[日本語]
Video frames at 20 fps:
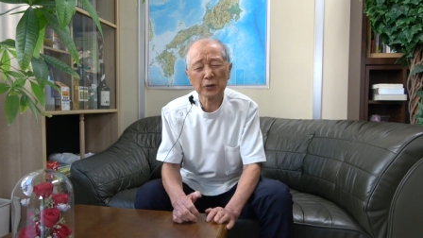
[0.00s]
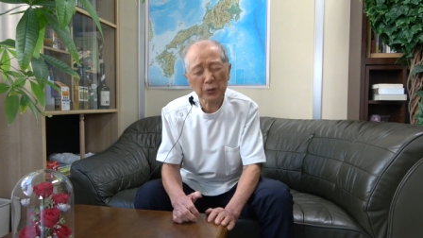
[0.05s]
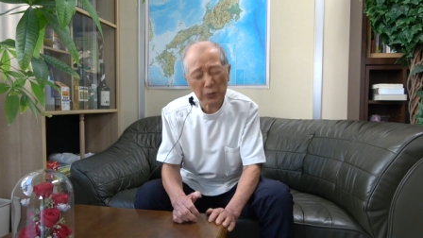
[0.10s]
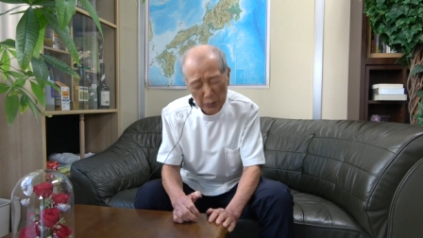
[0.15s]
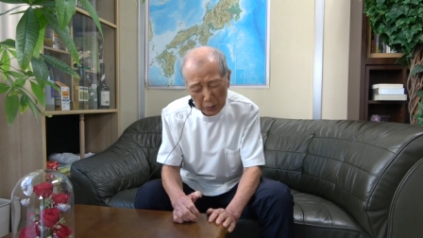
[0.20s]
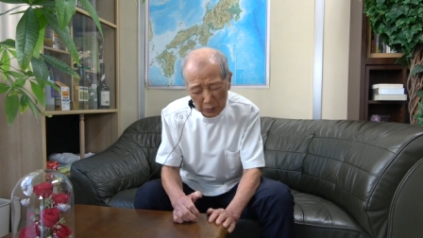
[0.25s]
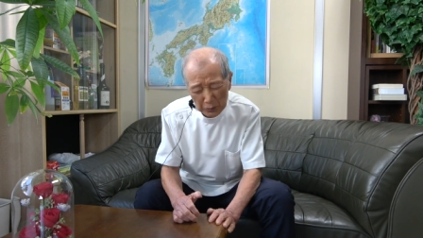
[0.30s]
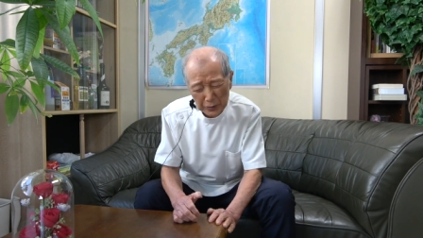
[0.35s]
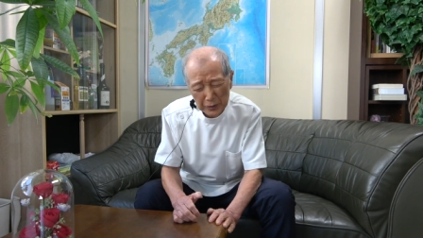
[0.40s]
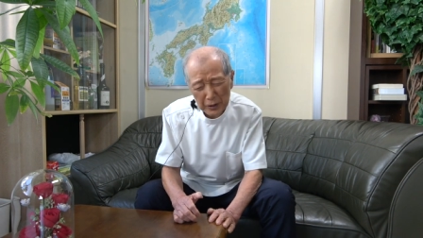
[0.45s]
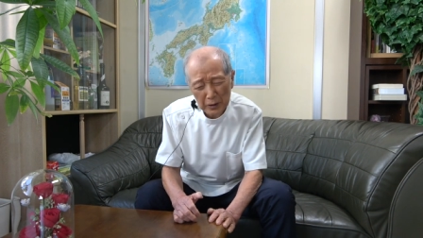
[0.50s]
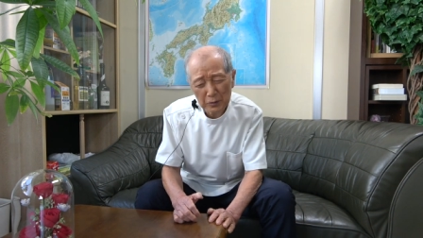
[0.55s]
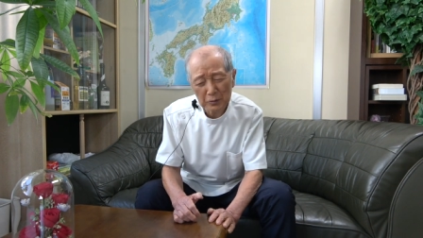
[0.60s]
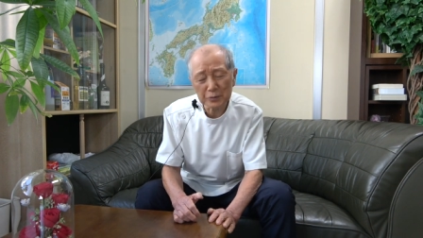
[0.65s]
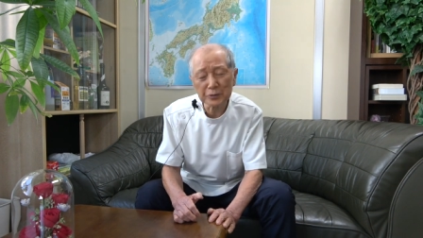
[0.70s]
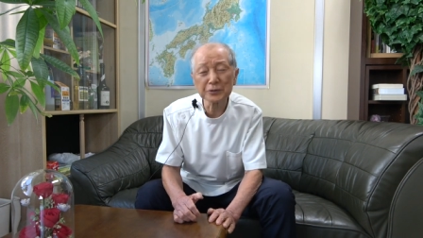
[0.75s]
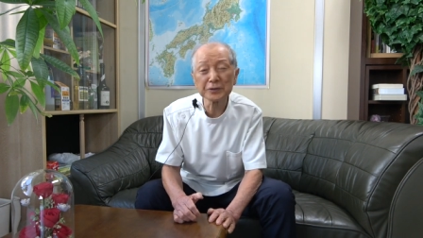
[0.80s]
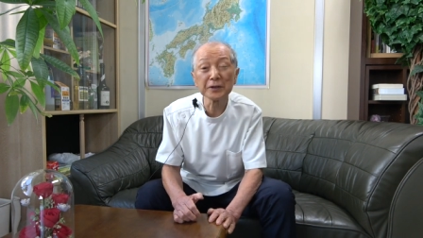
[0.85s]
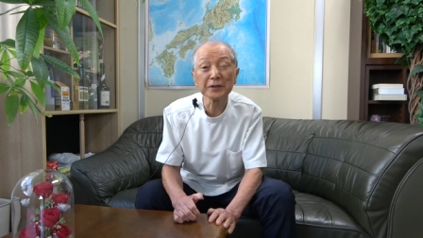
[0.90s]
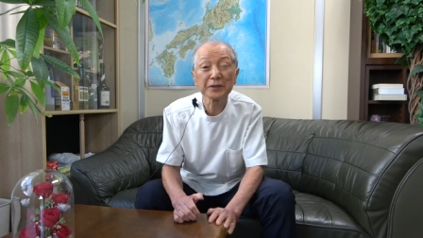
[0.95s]
こんなこ
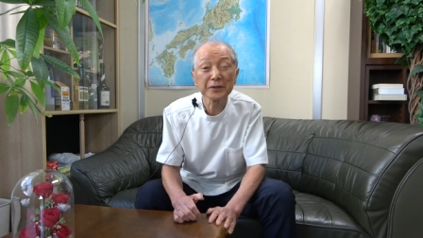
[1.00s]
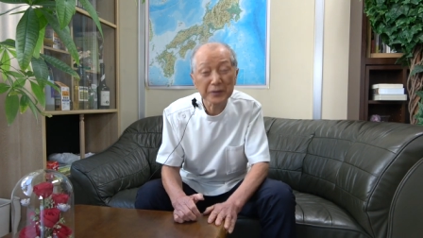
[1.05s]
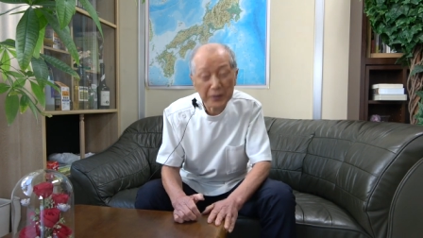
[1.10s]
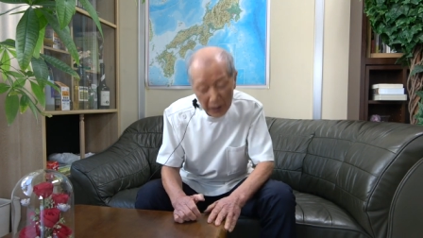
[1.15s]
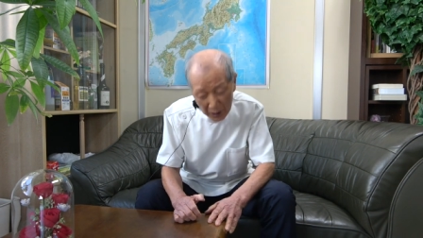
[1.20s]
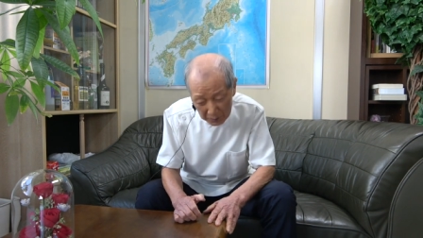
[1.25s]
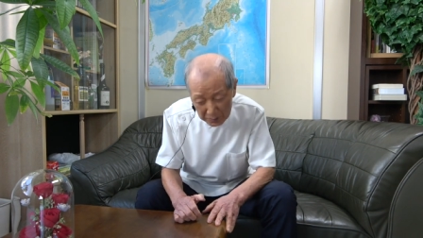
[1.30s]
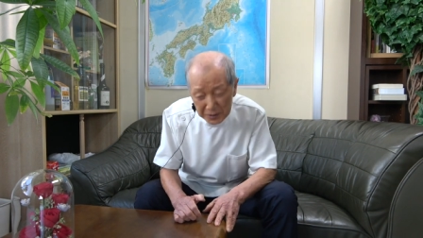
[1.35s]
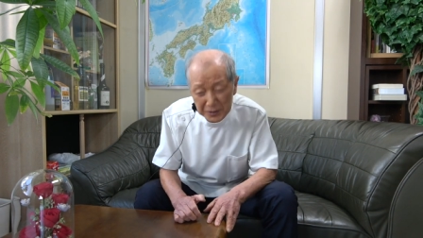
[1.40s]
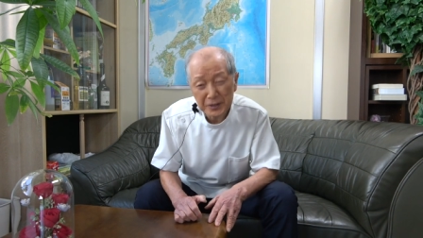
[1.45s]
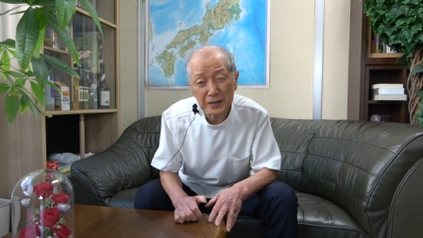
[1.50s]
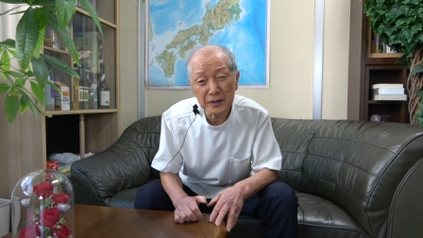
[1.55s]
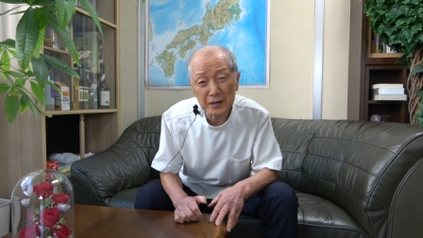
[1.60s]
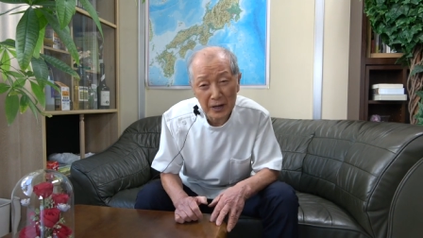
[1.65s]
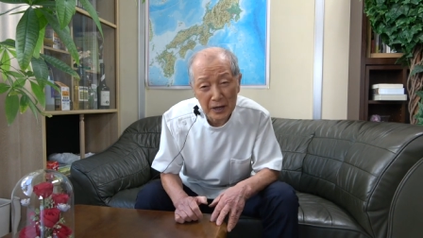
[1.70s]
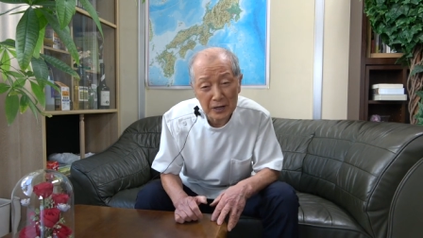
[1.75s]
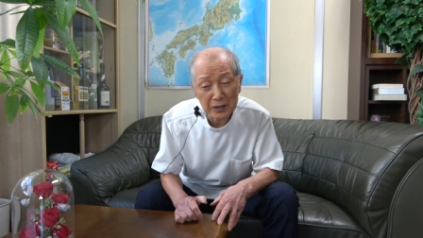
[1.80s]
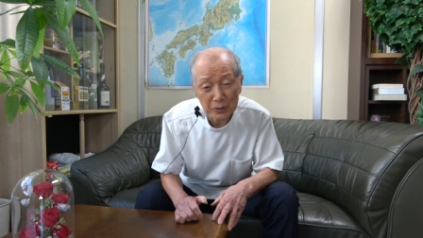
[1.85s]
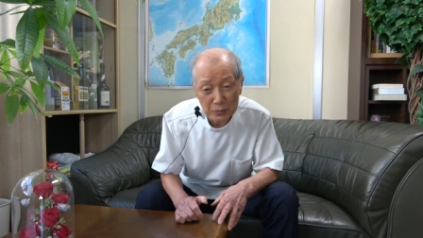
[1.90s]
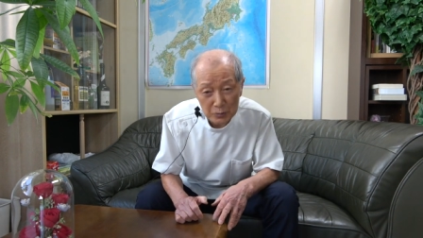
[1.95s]
としてダメじゃ
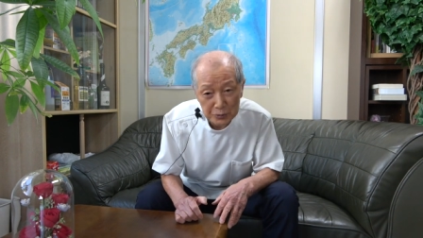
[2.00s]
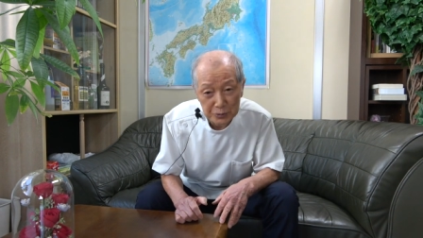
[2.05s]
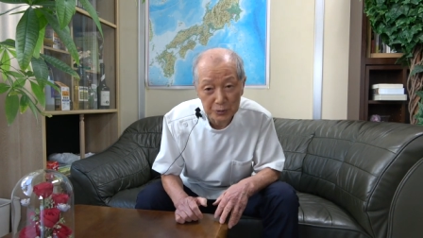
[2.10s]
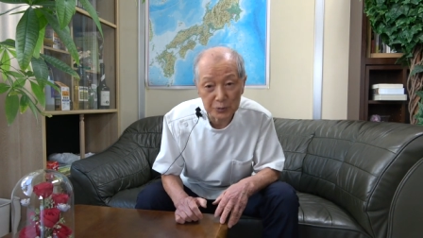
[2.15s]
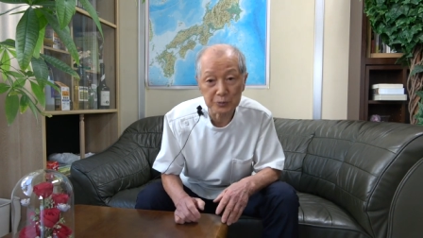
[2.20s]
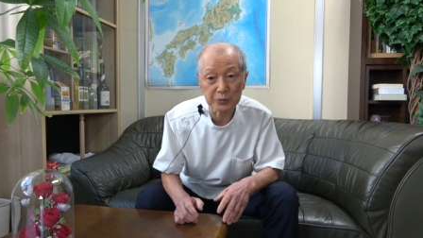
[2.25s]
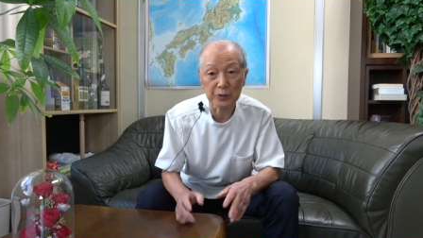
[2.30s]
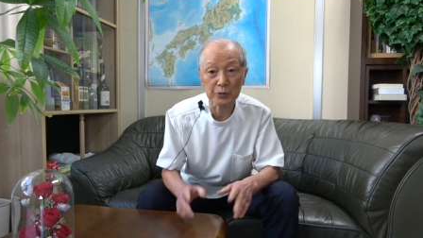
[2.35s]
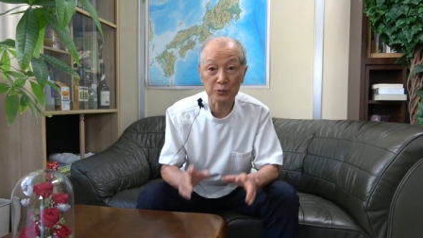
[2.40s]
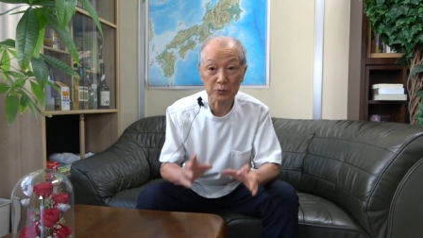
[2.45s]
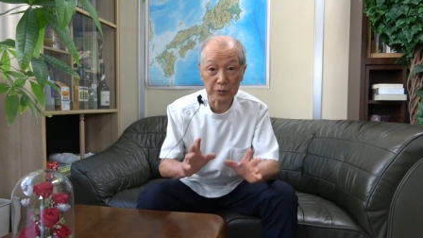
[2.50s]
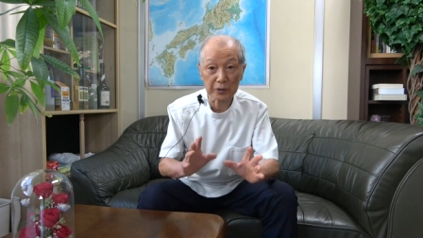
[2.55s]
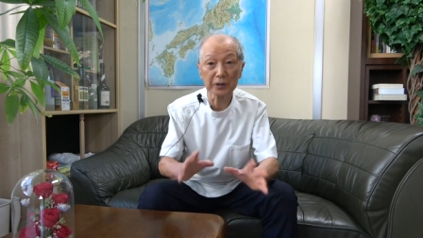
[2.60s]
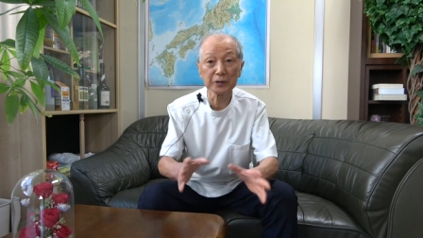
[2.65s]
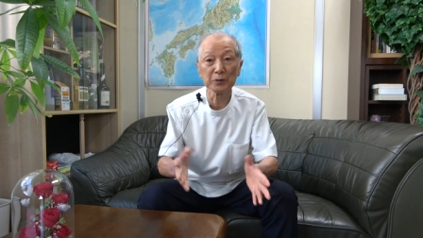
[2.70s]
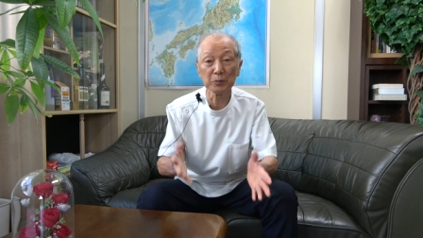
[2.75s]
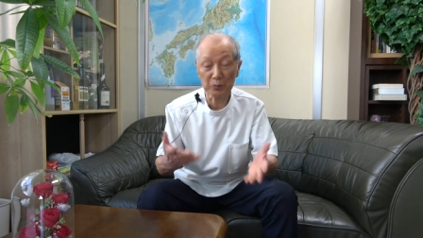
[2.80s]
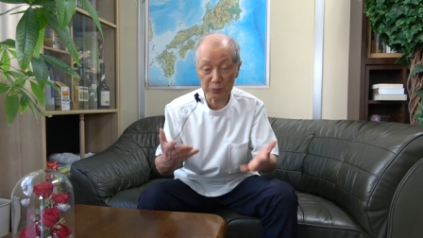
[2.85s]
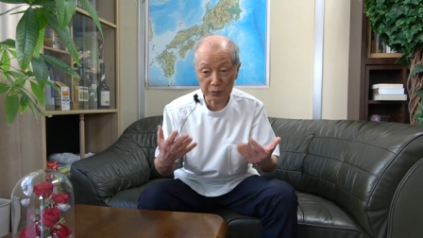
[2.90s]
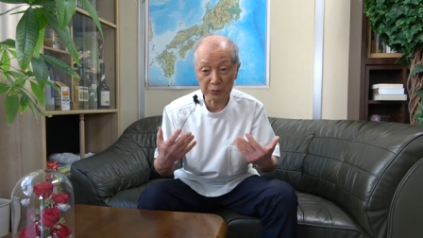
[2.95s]
ないのって言った途端
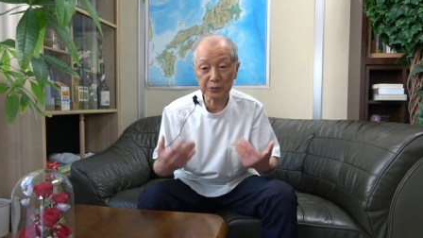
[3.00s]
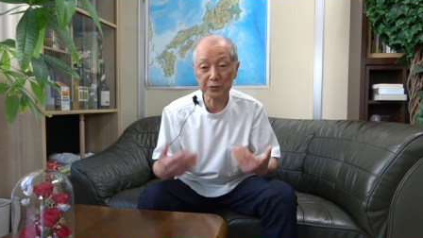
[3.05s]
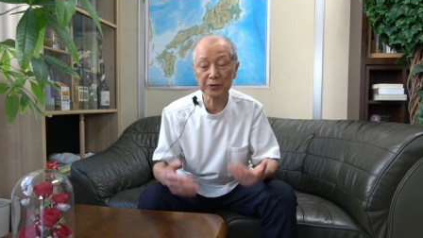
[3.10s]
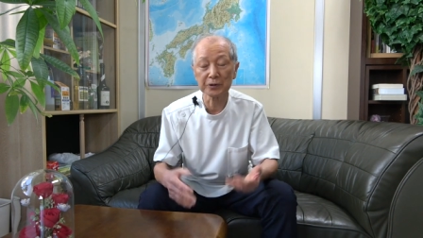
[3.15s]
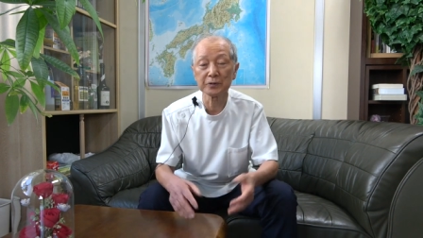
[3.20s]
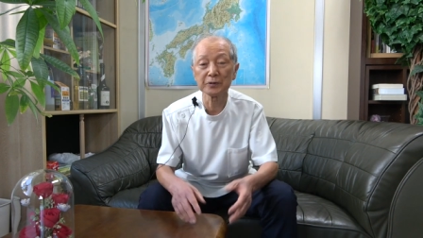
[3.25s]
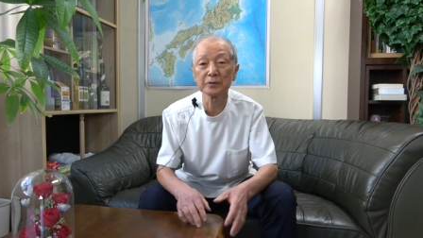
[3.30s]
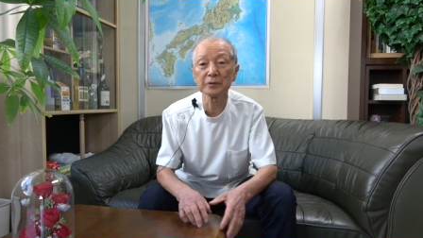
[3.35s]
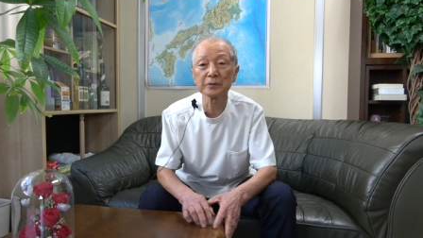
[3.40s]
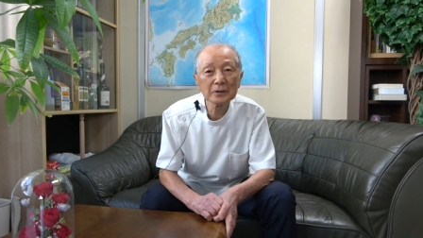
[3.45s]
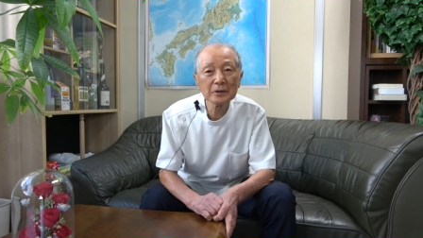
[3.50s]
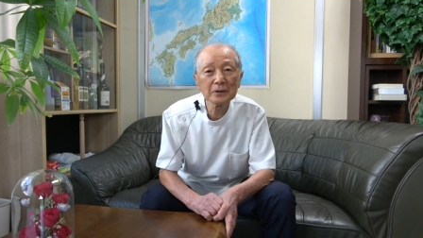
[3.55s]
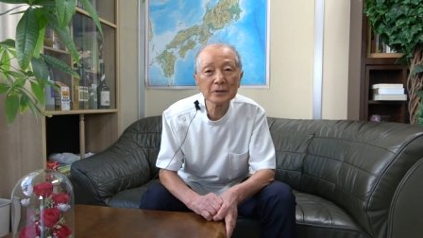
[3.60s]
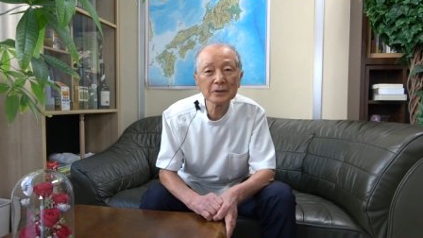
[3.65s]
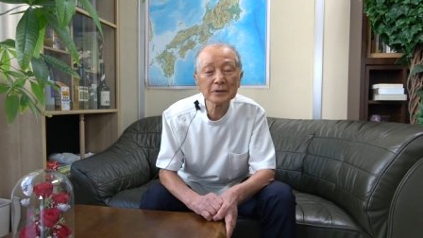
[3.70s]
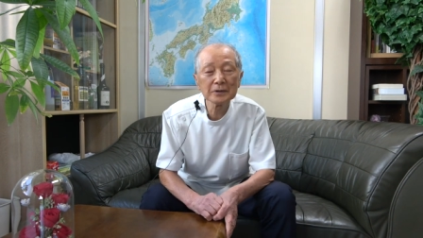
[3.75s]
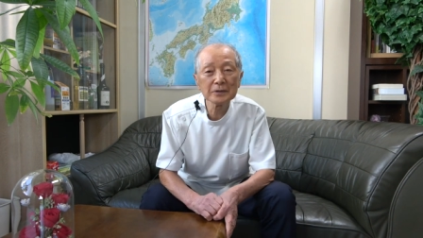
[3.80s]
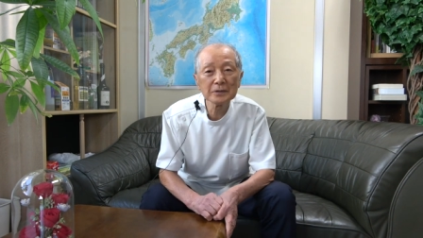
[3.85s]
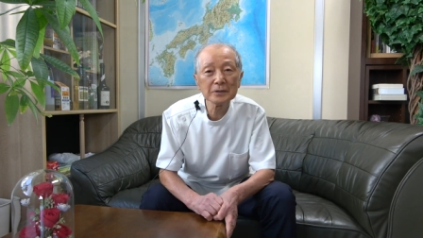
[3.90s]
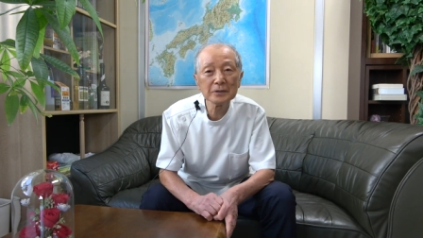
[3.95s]
に戻ってくるこ
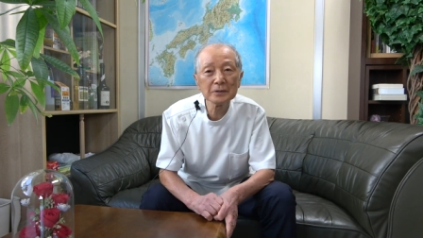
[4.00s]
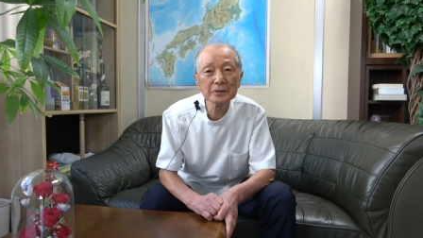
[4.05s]
ういう